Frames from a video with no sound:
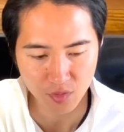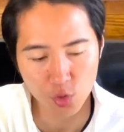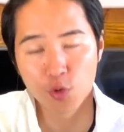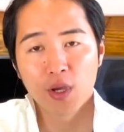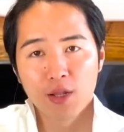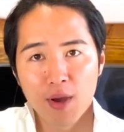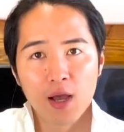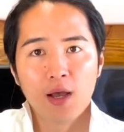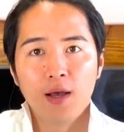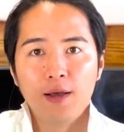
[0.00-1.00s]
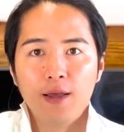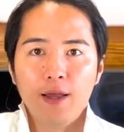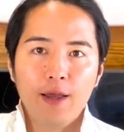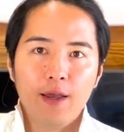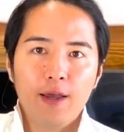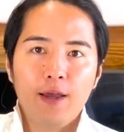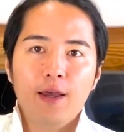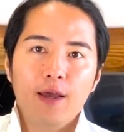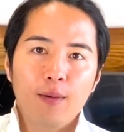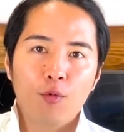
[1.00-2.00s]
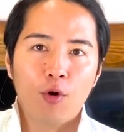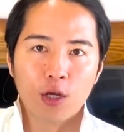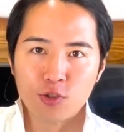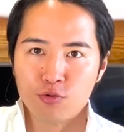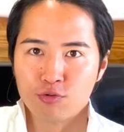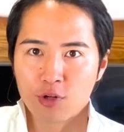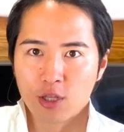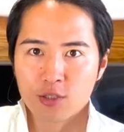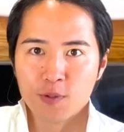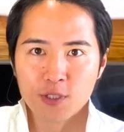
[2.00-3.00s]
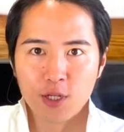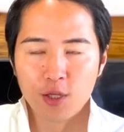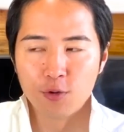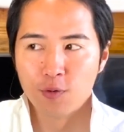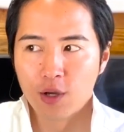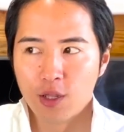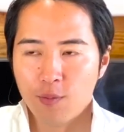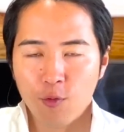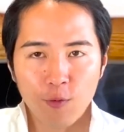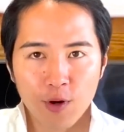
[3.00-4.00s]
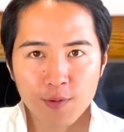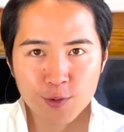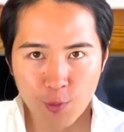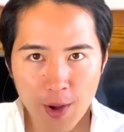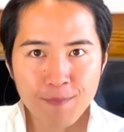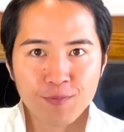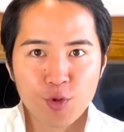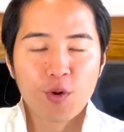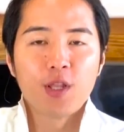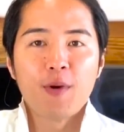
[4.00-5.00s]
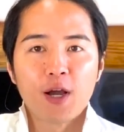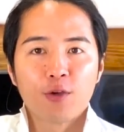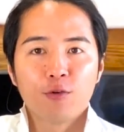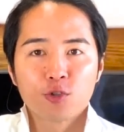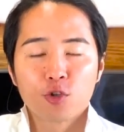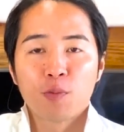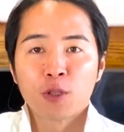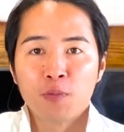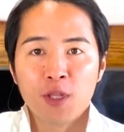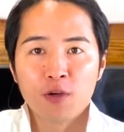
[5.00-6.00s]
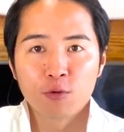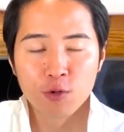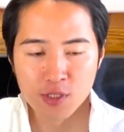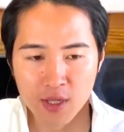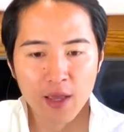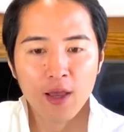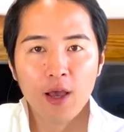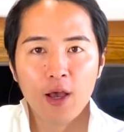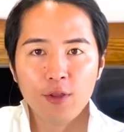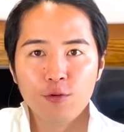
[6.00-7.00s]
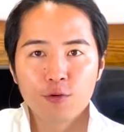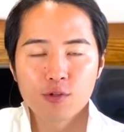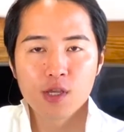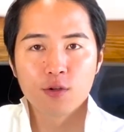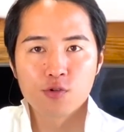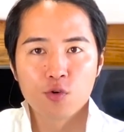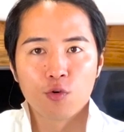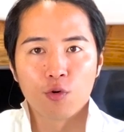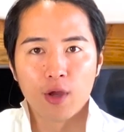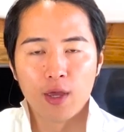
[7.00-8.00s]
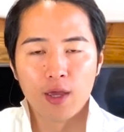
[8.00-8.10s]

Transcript: というわけでもう8分ぐらい経ちましたね。というわけでもう終わりましょうか。というわけで今日ちょっとまとめていくとですね、入居者さんの層、